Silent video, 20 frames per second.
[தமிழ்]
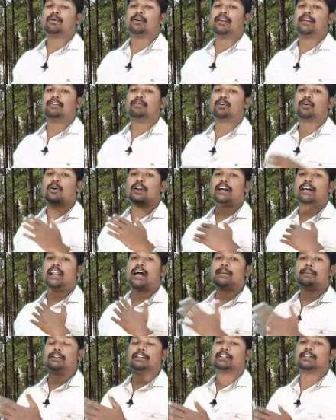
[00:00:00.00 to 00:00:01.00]
புலி இவரோட
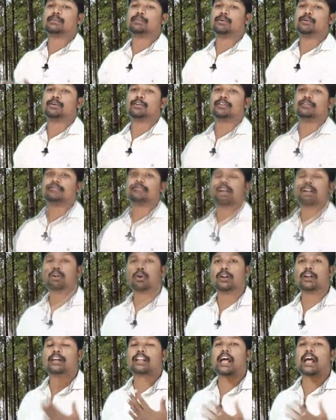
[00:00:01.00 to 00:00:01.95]
கிராமத்துக்கு போகுது தன்னோட